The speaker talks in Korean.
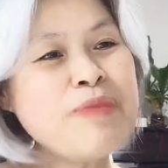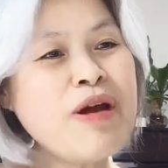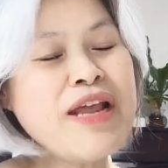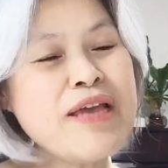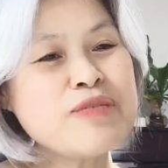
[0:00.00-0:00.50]

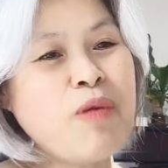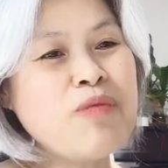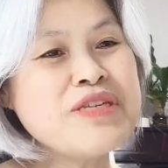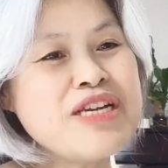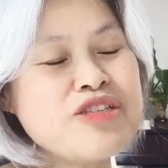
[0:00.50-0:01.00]
편에
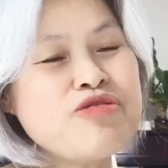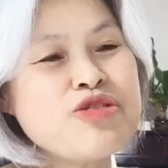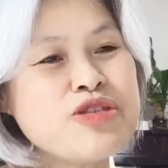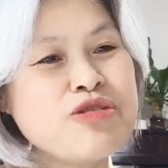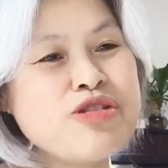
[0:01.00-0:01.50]
범죄를
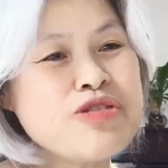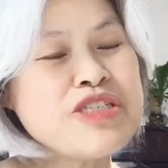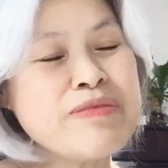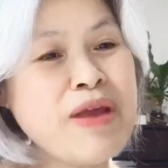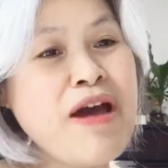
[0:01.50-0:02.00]

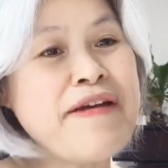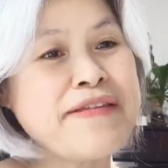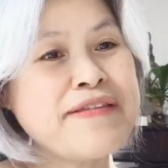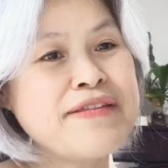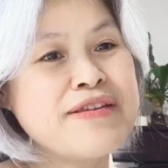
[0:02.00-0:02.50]
둘쓰시면